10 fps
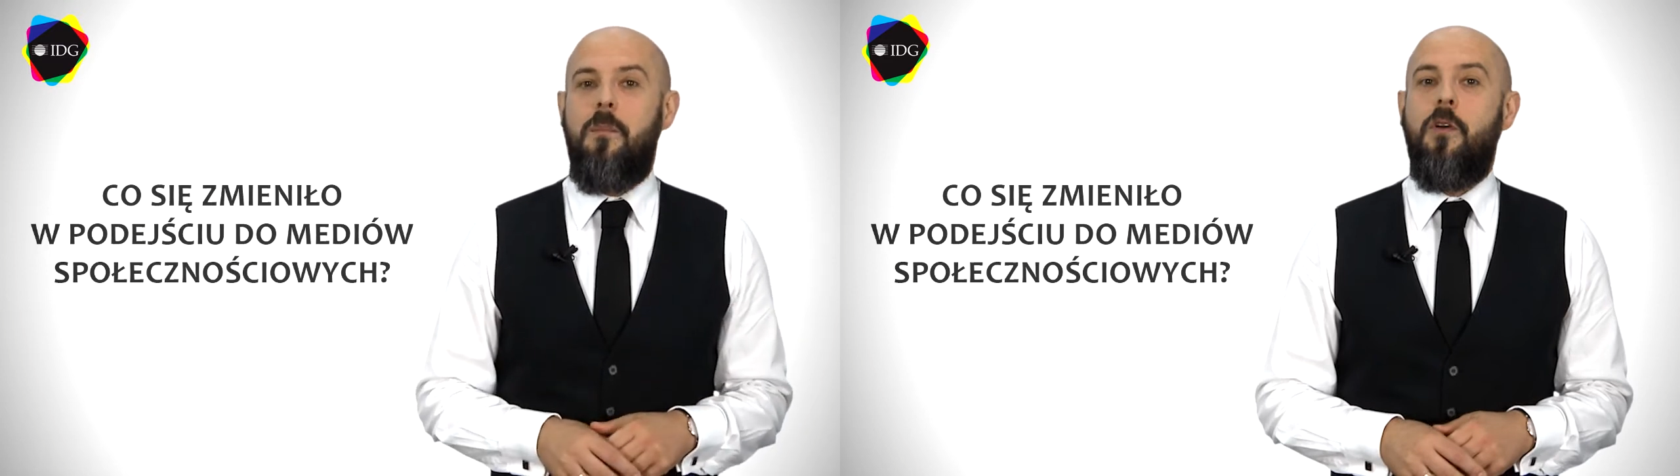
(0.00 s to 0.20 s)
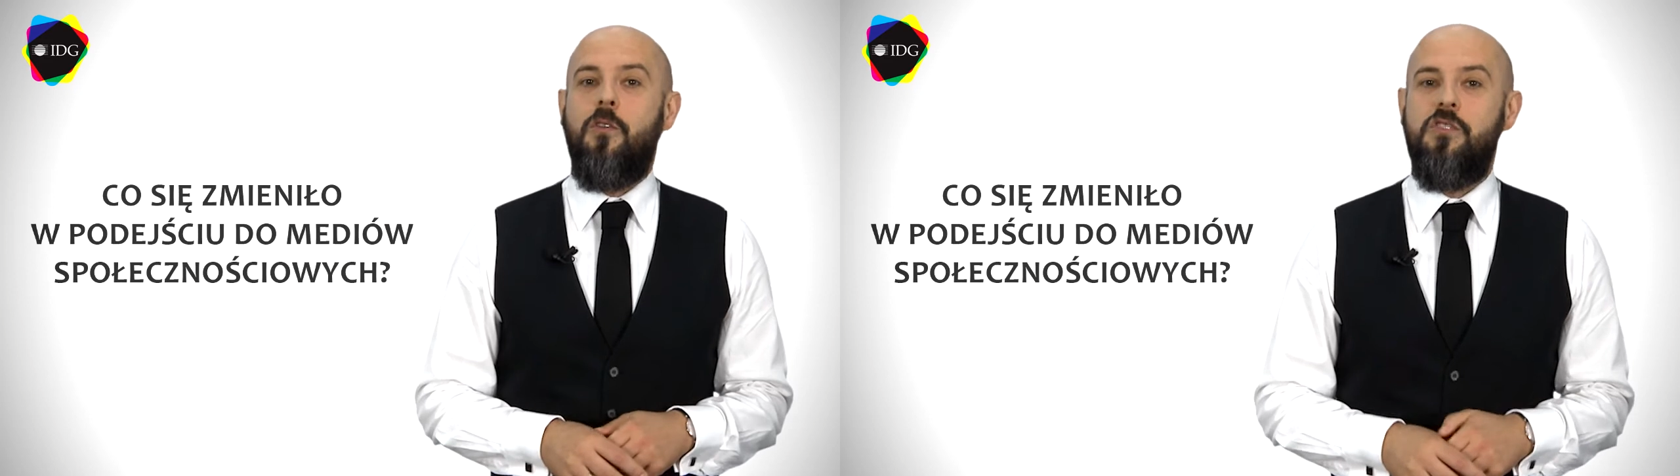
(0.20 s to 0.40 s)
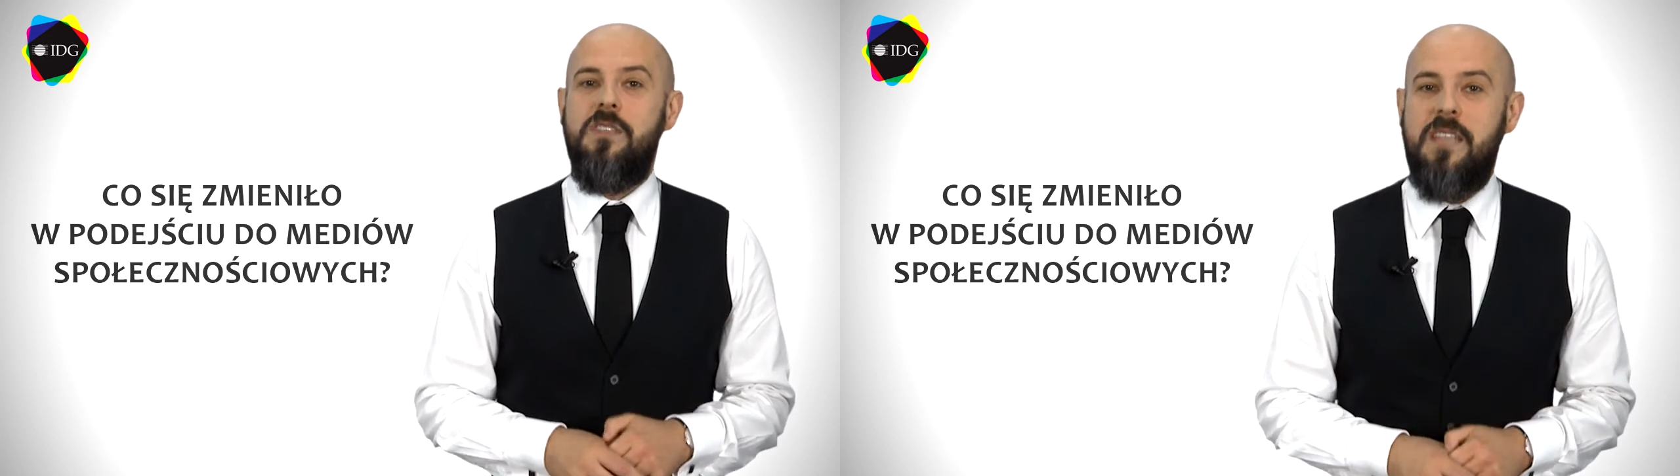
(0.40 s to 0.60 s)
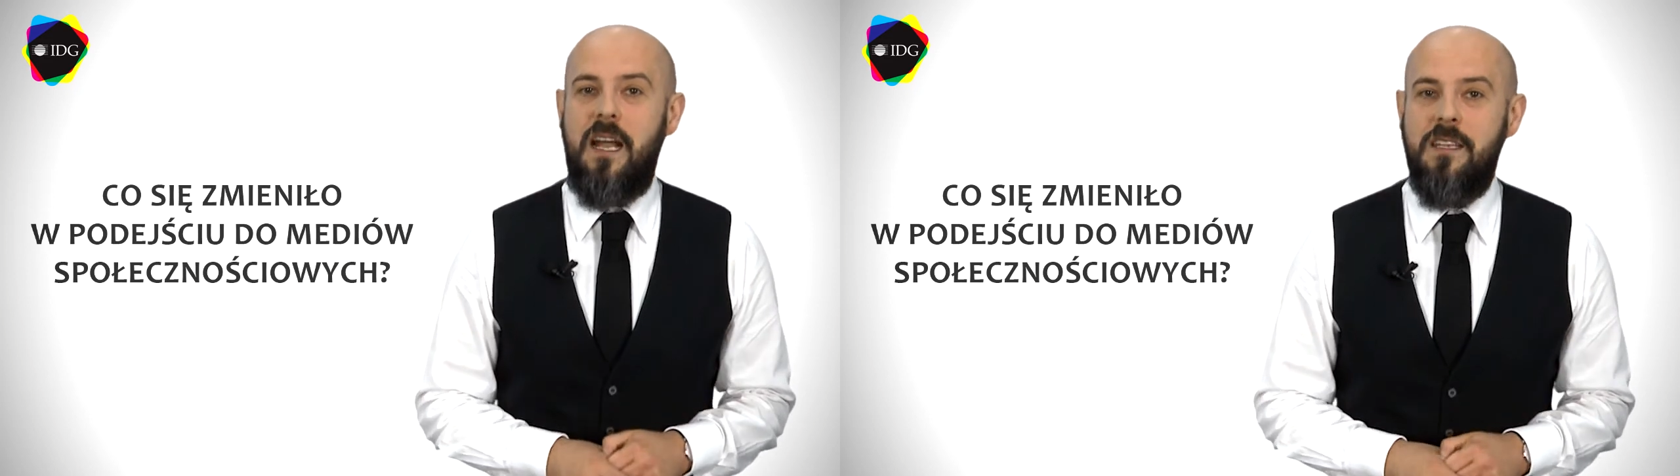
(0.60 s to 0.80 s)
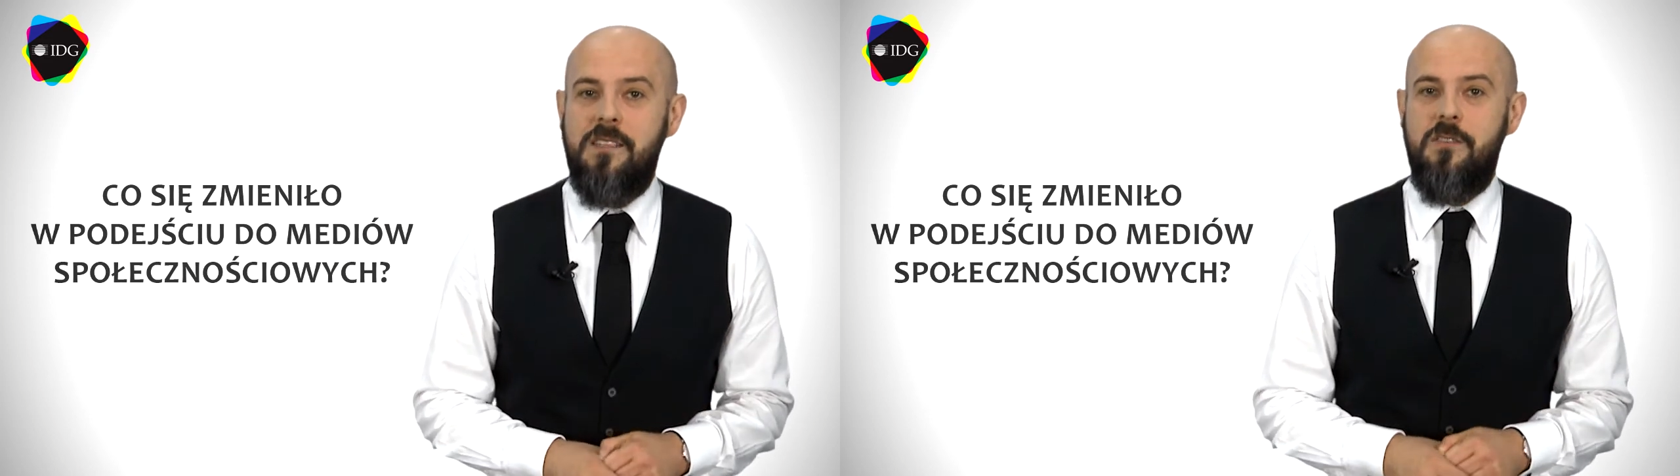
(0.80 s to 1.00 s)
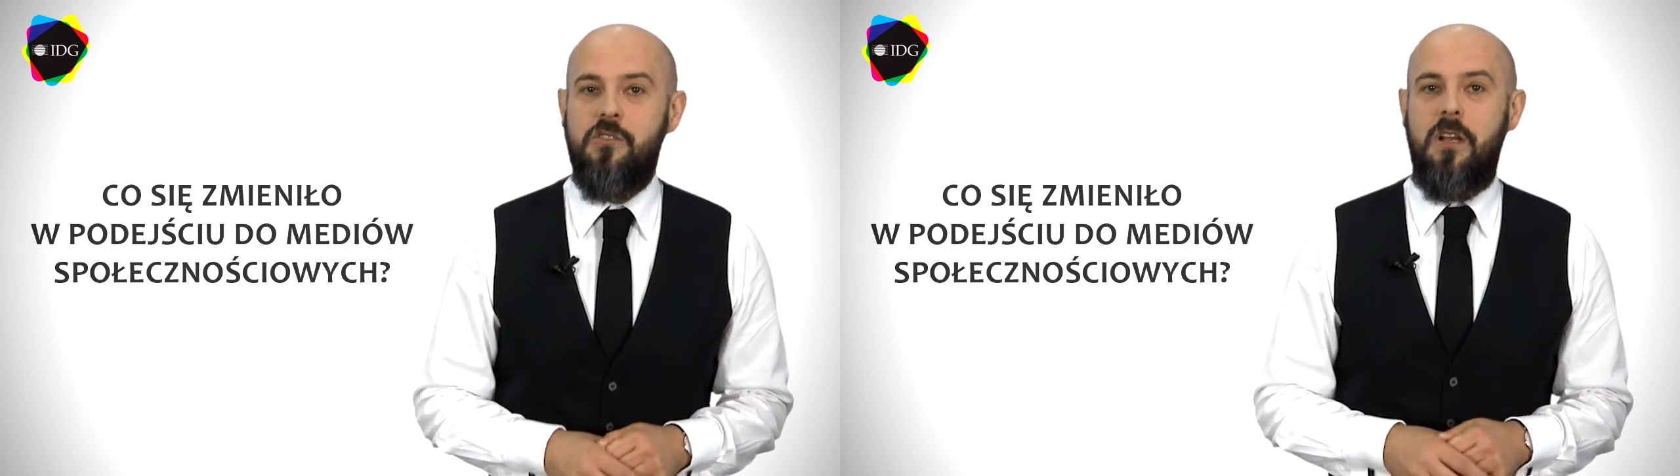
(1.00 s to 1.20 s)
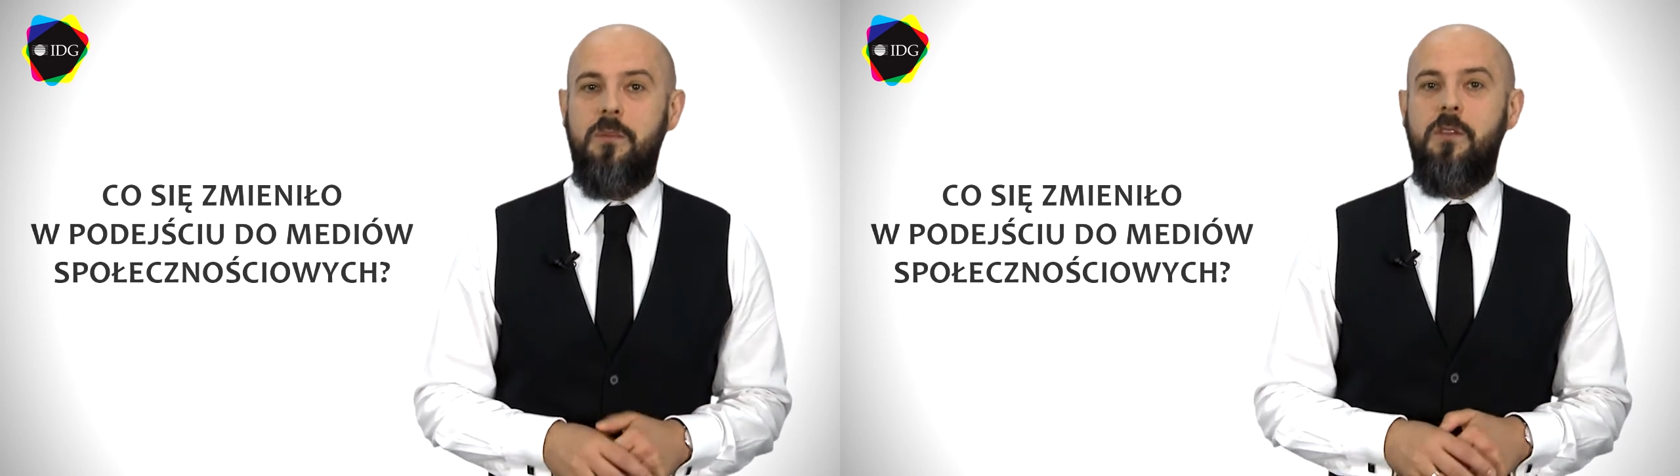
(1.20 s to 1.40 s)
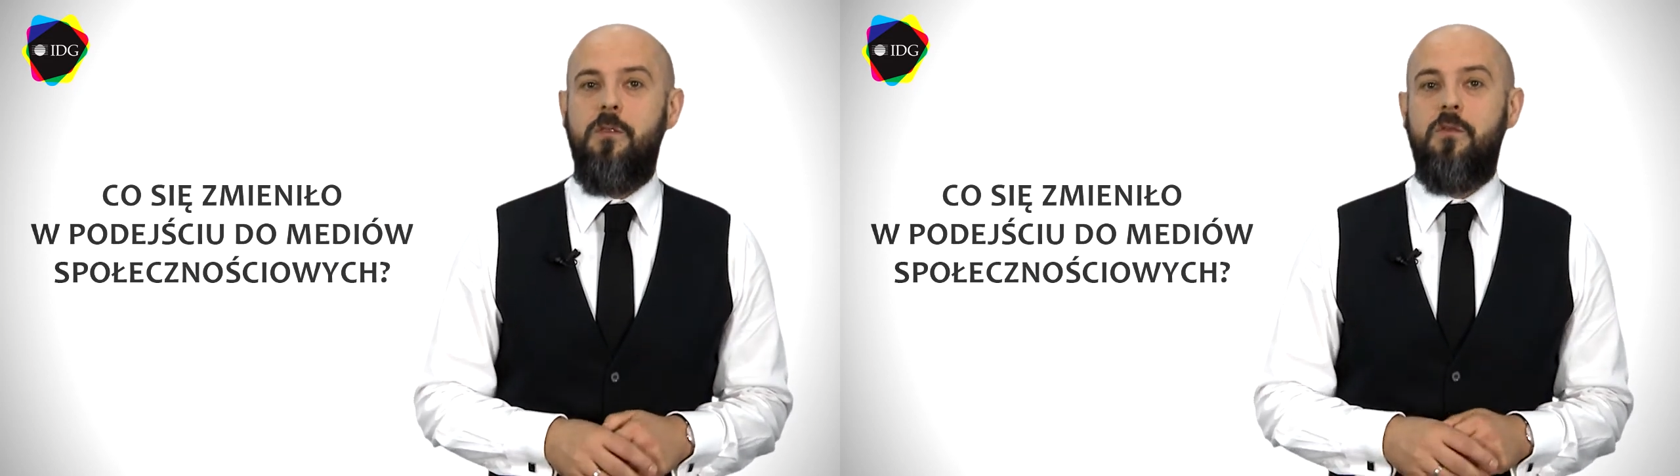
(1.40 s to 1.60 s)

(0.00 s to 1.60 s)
korzystania z social mediów,